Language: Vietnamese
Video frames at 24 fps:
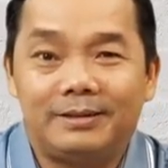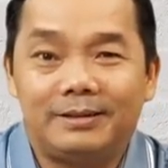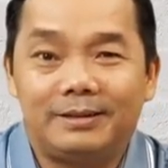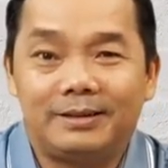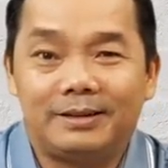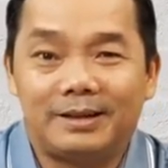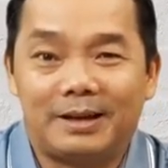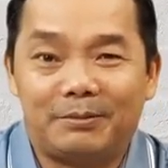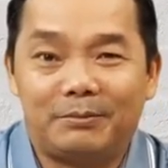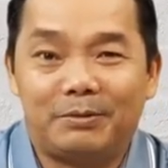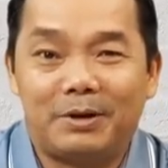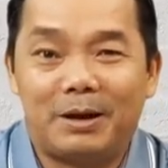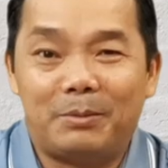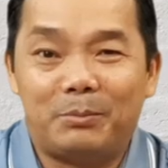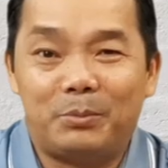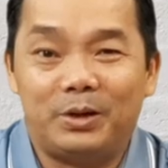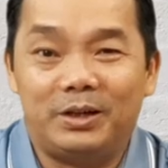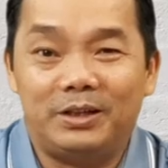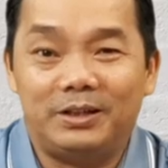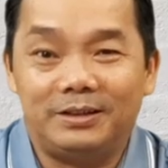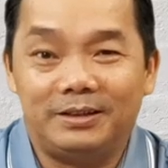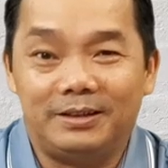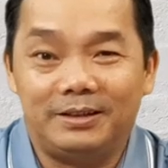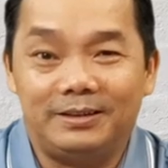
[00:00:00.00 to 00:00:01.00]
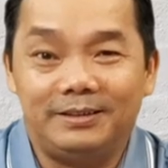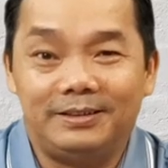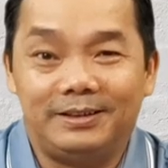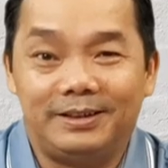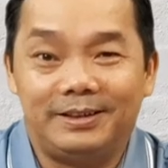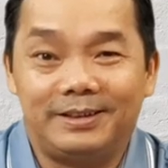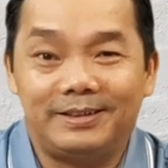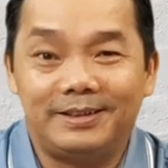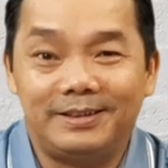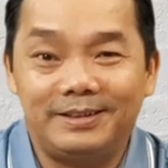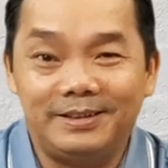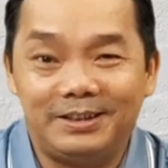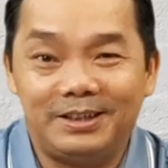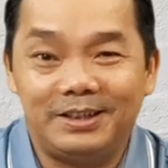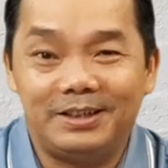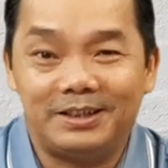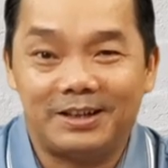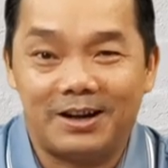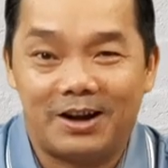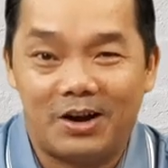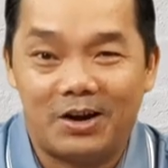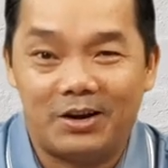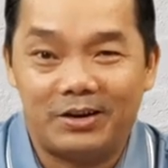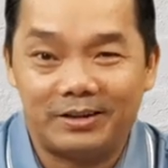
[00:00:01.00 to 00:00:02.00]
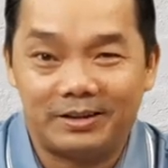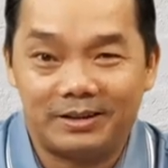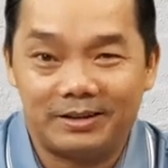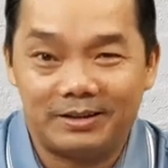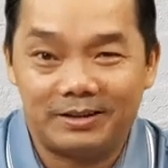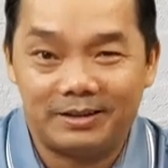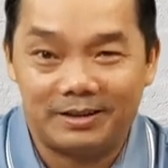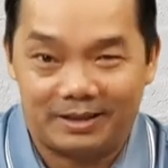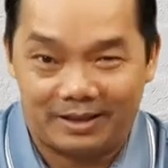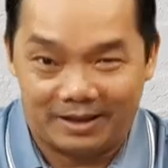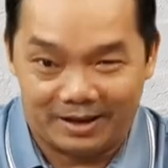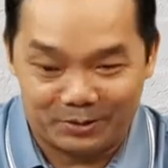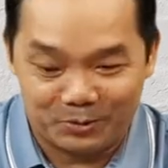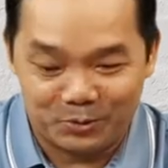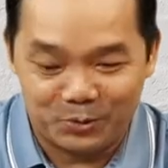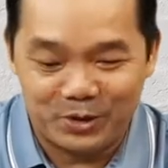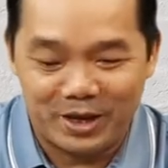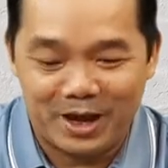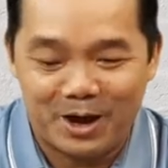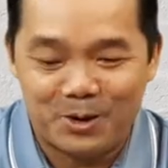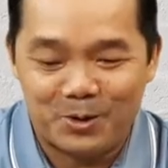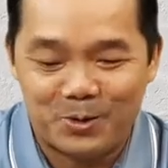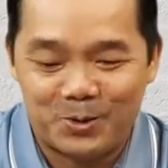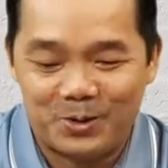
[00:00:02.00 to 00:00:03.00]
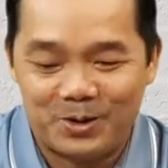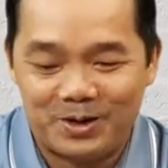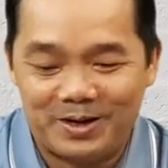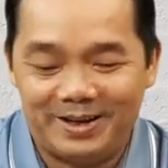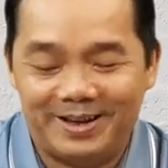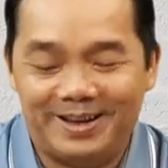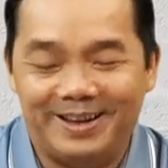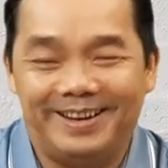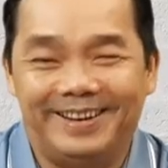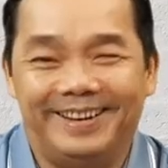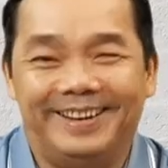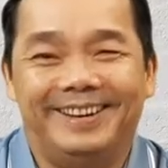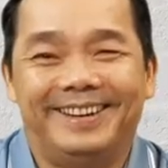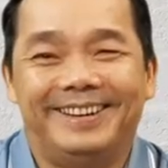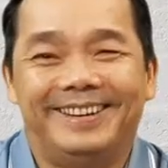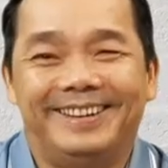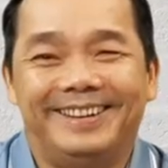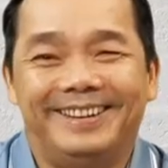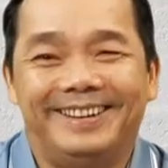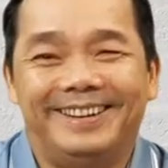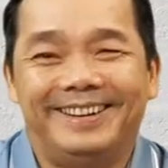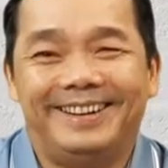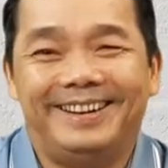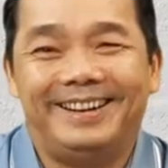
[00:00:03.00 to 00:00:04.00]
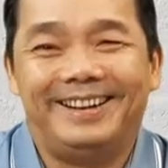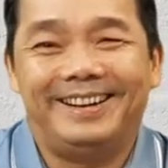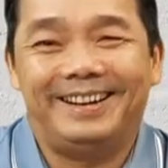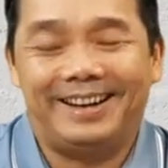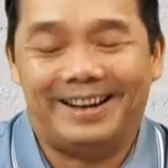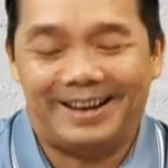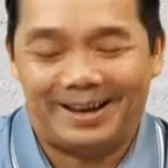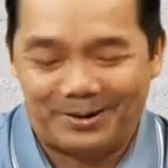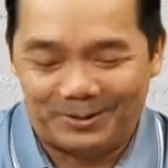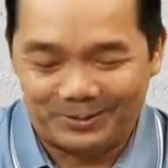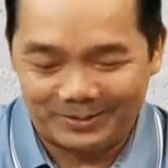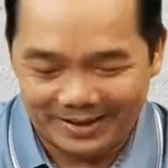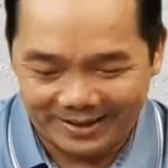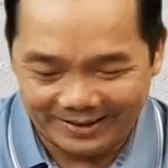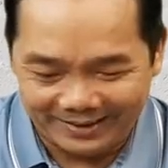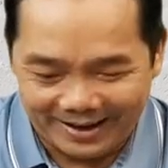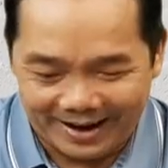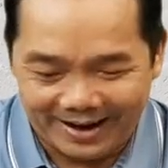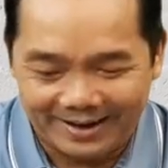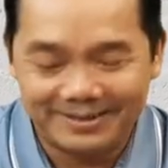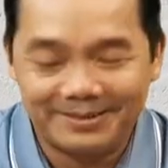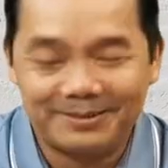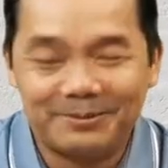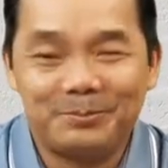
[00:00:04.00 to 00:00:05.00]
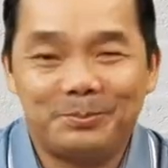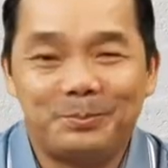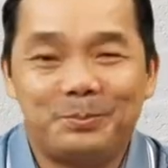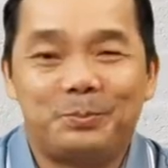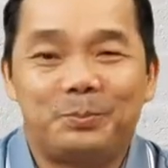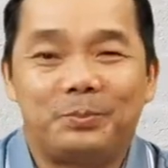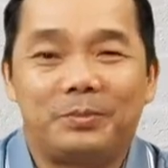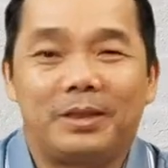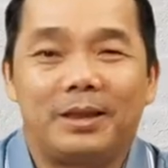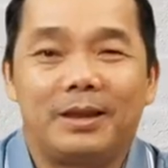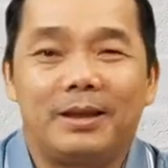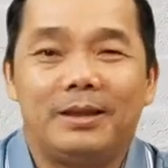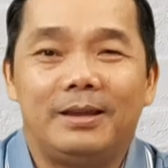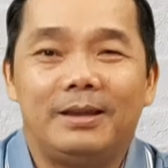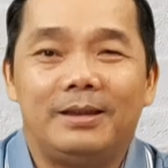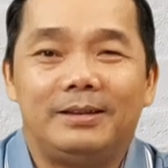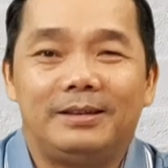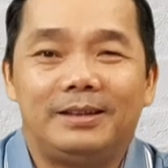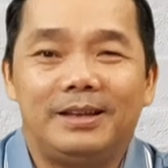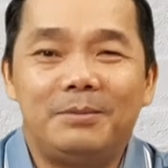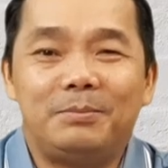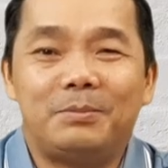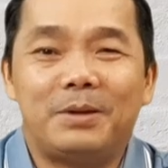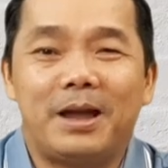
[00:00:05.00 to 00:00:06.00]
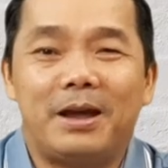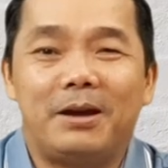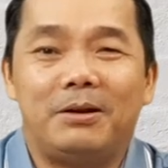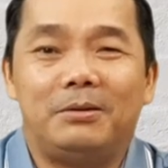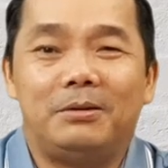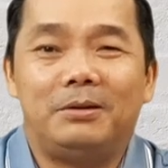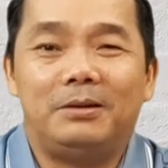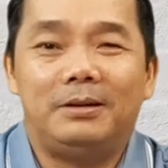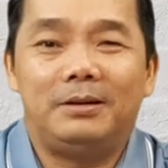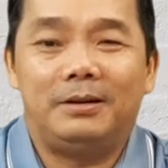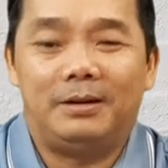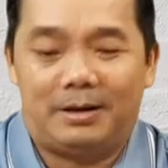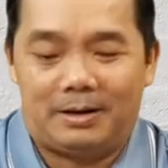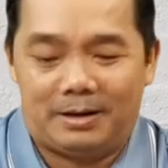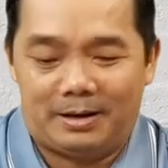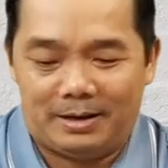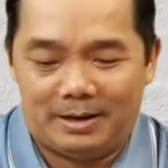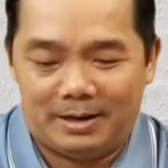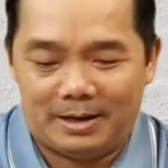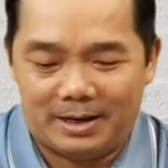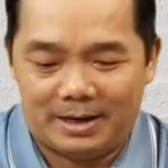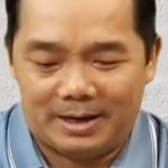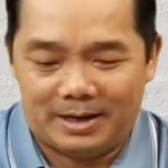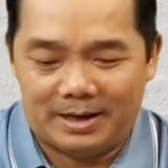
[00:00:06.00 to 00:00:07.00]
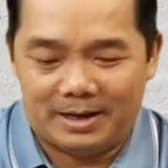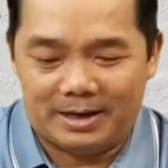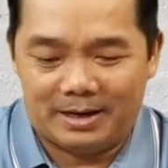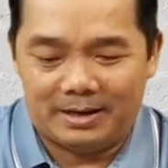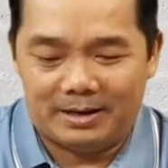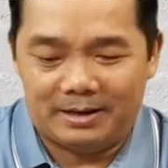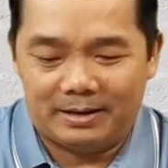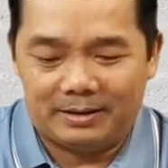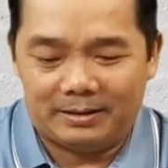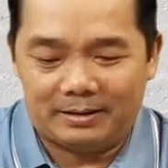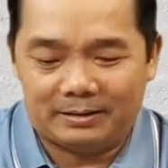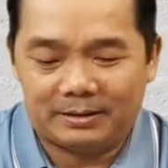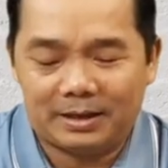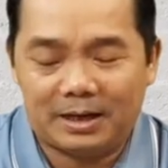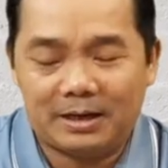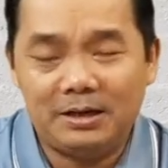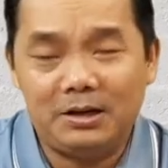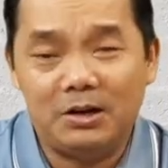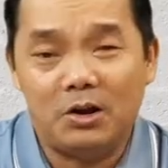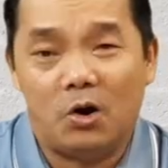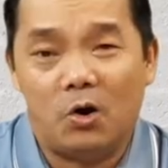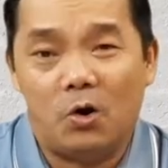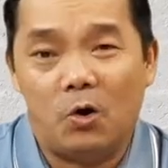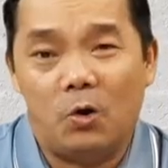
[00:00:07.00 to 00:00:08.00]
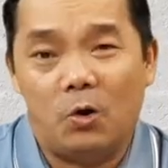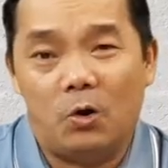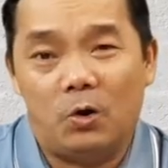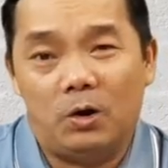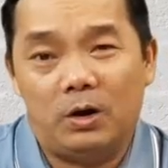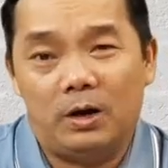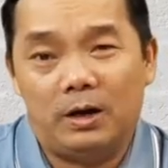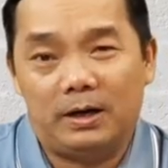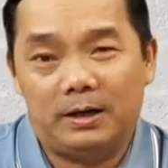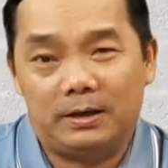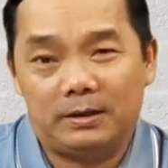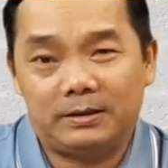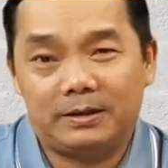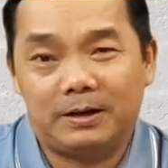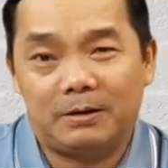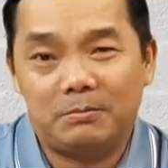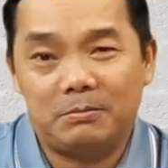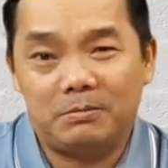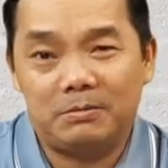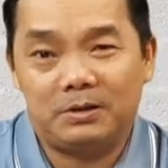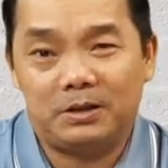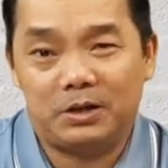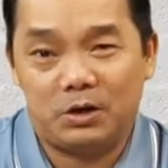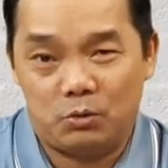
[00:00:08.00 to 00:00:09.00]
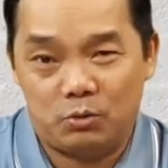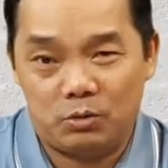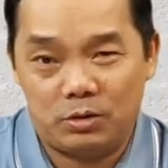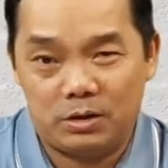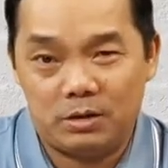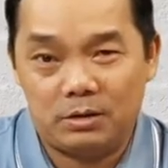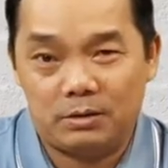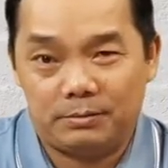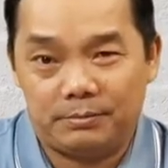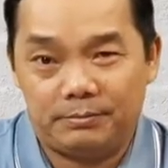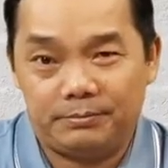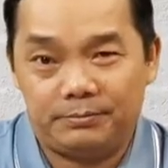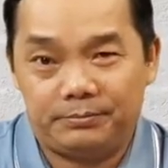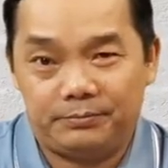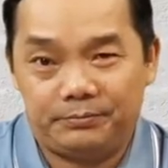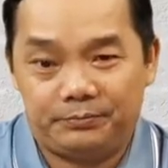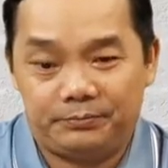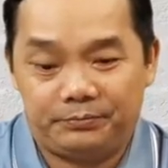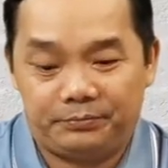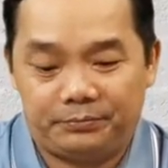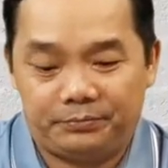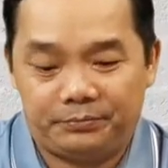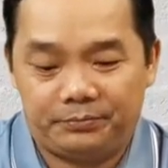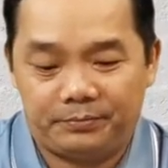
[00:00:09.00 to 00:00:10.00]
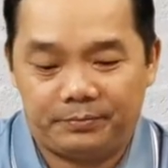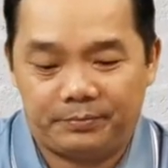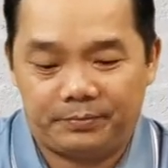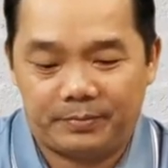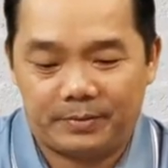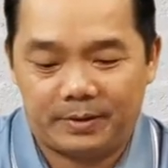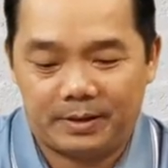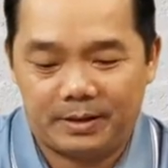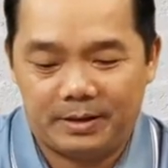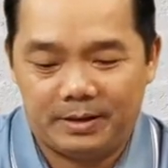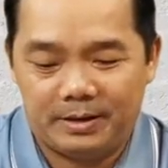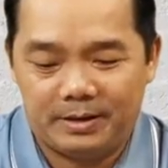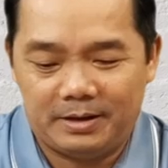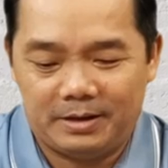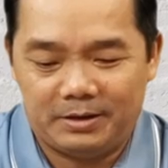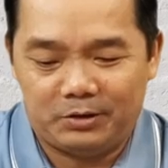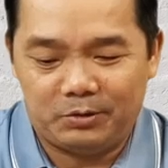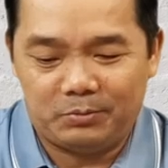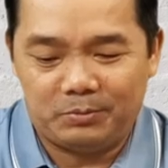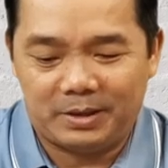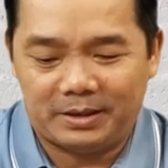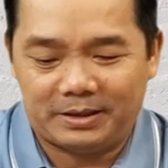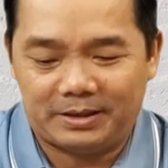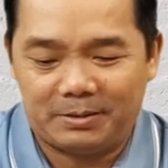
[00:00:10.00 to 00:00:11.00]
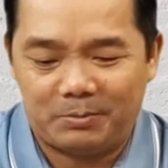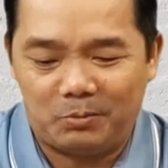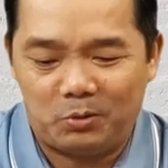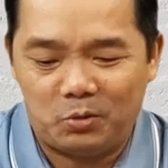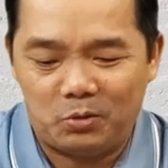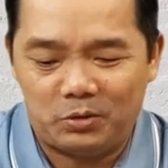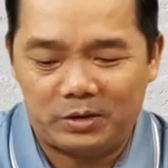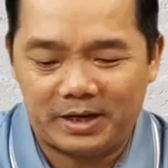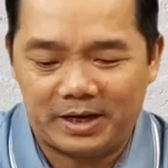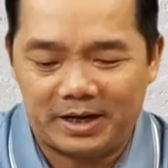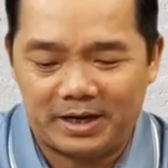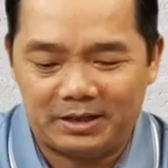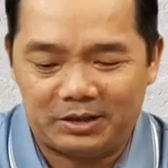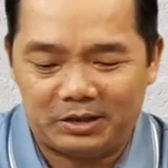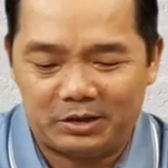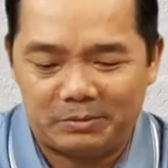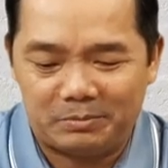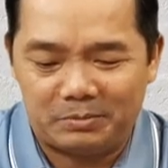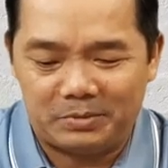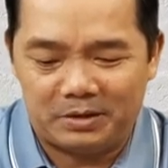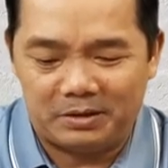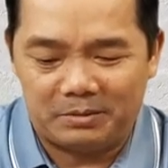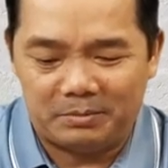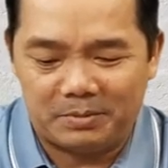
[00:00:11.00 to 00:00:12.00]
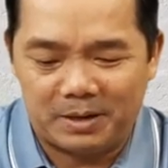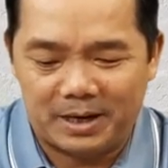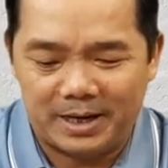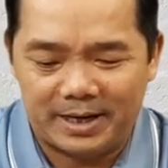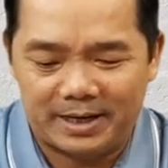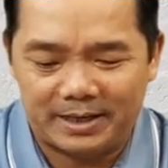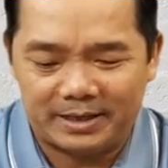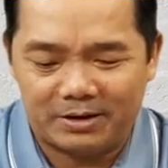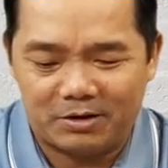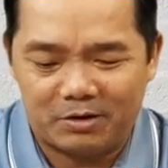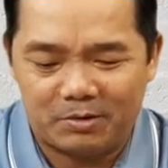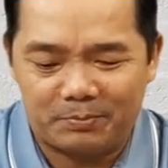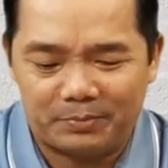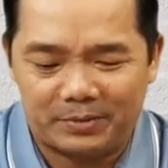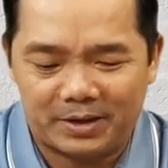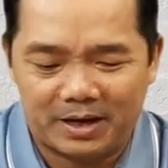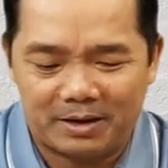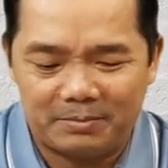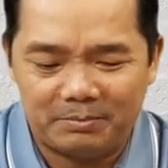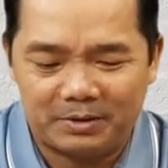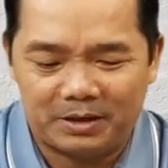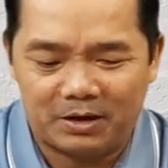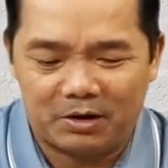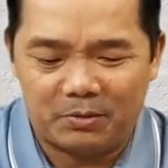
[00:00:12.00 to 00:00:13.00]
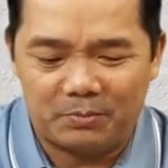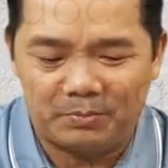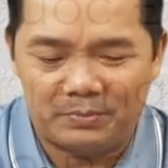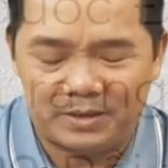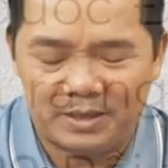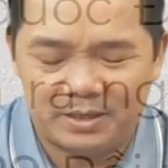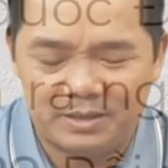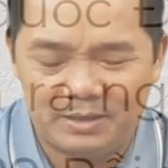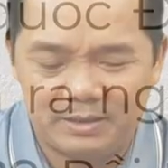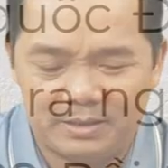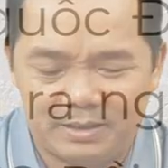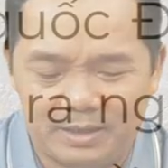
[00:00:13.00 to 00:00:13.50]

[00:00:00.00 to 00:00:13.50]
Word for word: cái thành phần mà được dự tiệc cưới chiên con là cô dâu, là hội thánh thật. Tiếp theo là thánh đồ ở trong Cựu Ước. Chúng ta xem Luca chương 13 câu 28 câu 29.